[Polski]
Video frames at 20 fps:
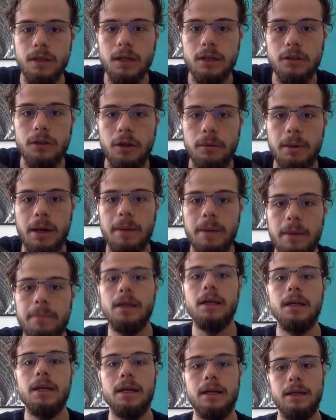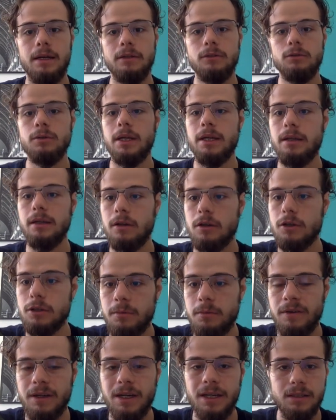Dobra, e, tutaj
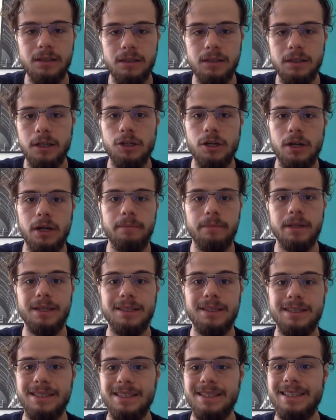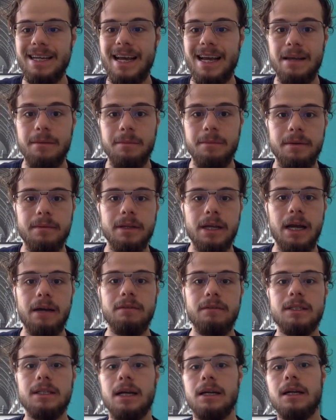rozmowa na Tinderze z Emi. A
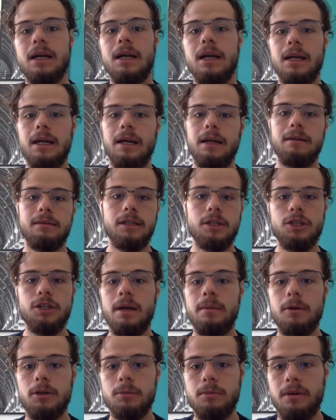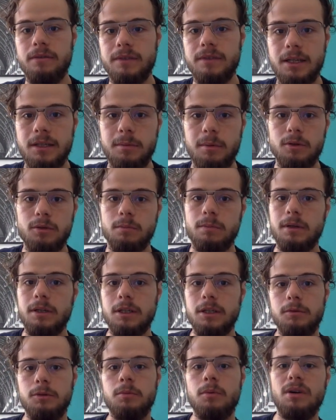więc tak, e, zacząłem rozmowę w taki sposób.
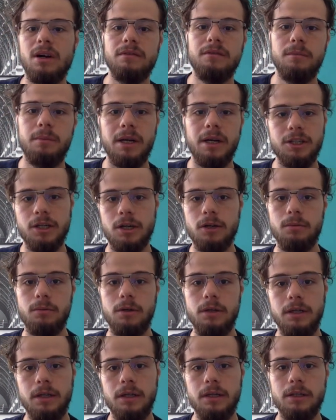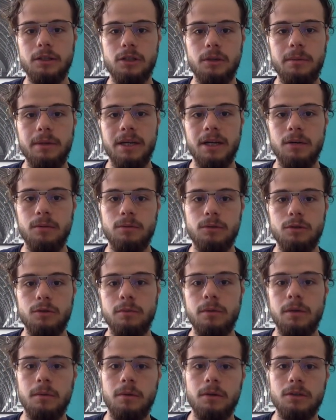Gdybyś mogła wybrać jaką, e, sobie jakąś
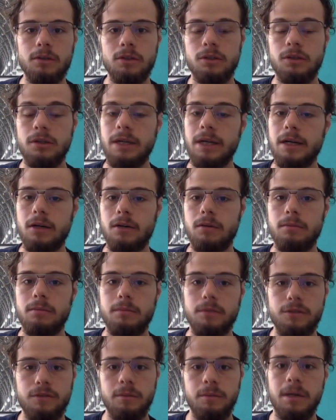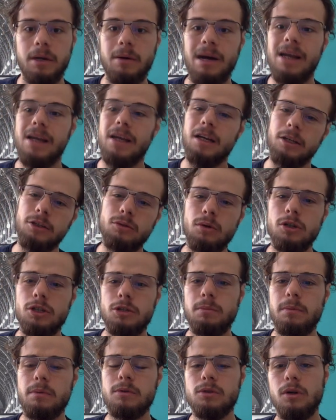supermoc, to jaką byś wybrała? I tu chodzi
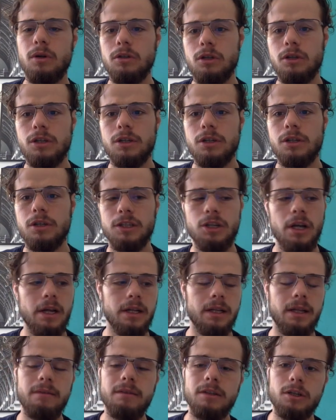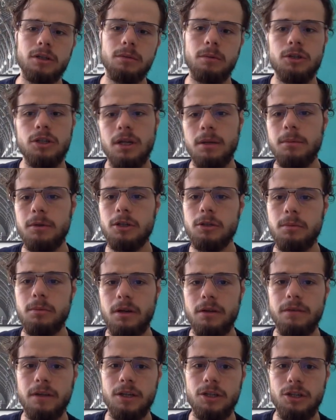po prostu o to, że wiesz, nawet rozpoczynamy
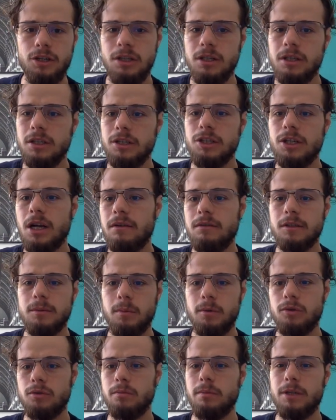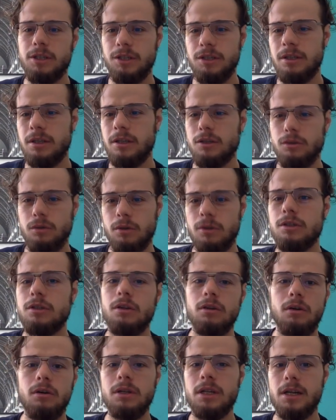rozmowę w jakiś inny, ciekawy sposób, bardziej interesujący.
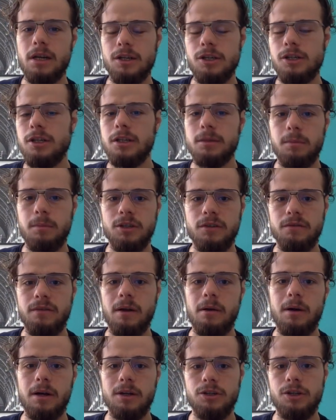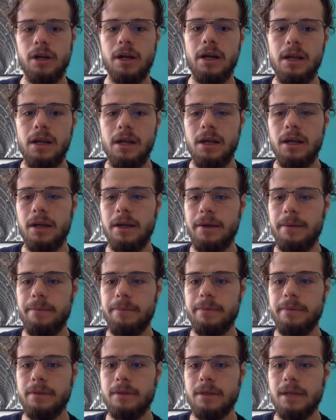No ona raczej nie spodziewała się
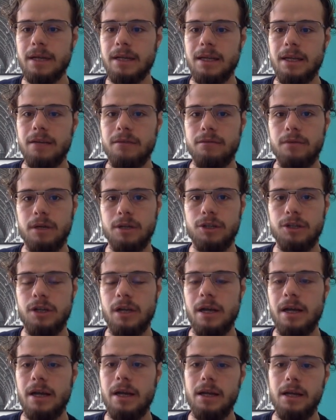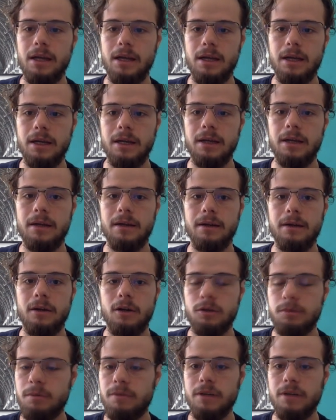um, takiej właśnie
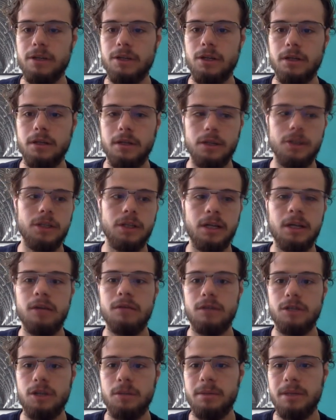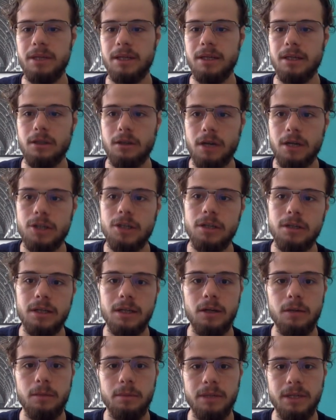odpowiedzi, znaczy takiego właśnie pytania. No raczej
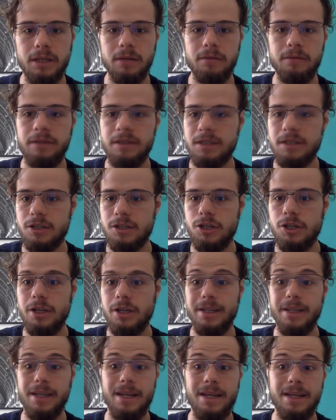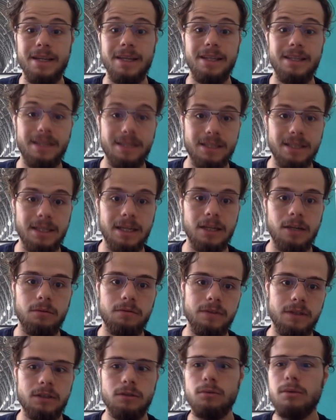takiego pytania faceci jej nie zadają.
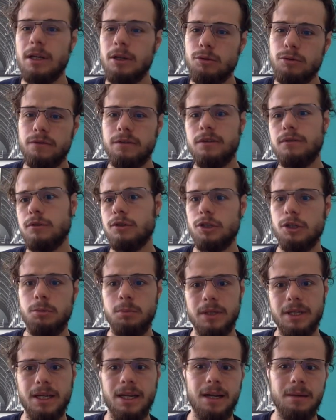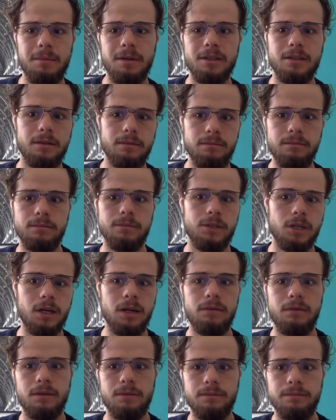Więc tutaj już wytworzyliśmy takie emocje, hmm,
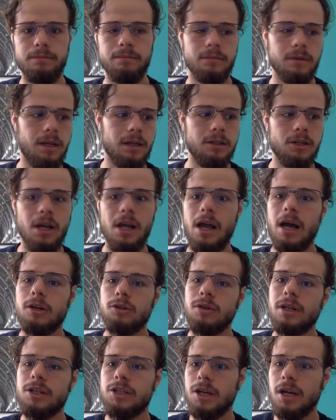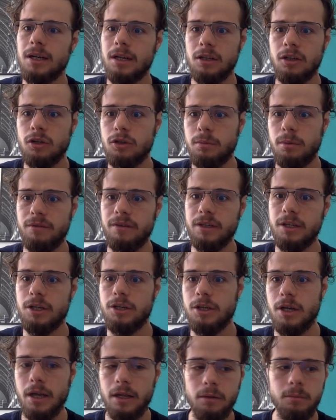ciekawe, hmm, aż, aż ona chciała na to
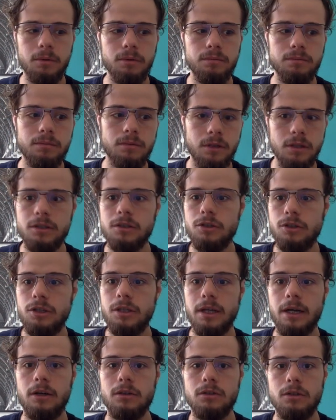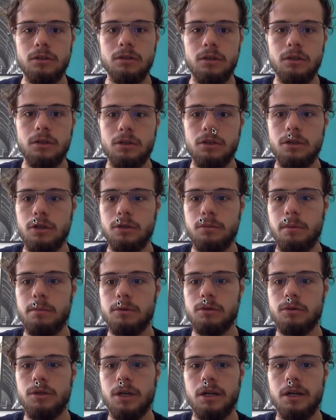odpowiedzieć, nie? No bo to jest coś innego, coś, coś, coś po
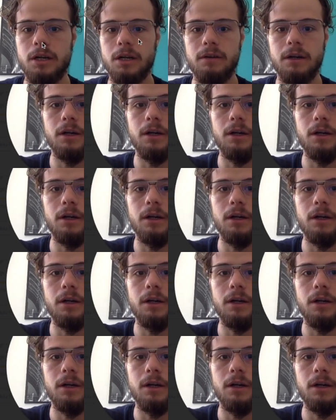prostu ciekawego.